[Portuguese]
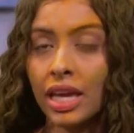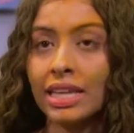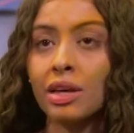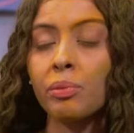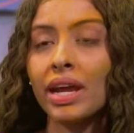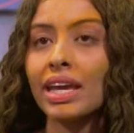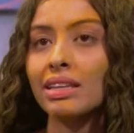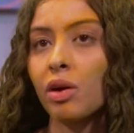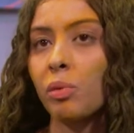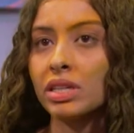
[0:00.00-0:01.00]
Então, para quem
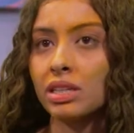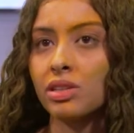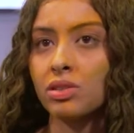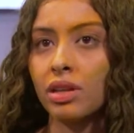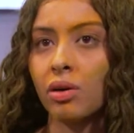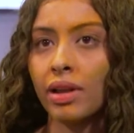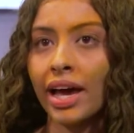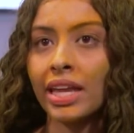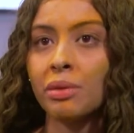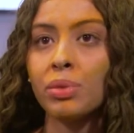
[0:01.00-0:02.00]
está começando a estudar
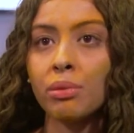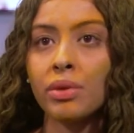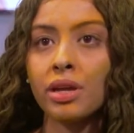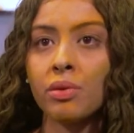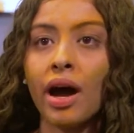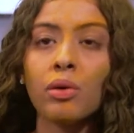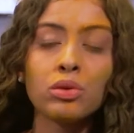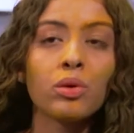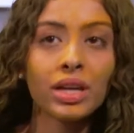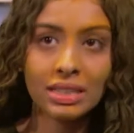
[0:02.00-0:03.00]
online, primeiro,
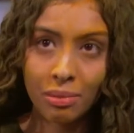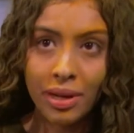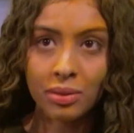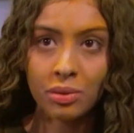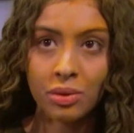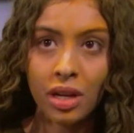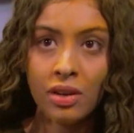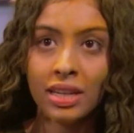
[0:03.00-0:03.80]
autoconhecimento.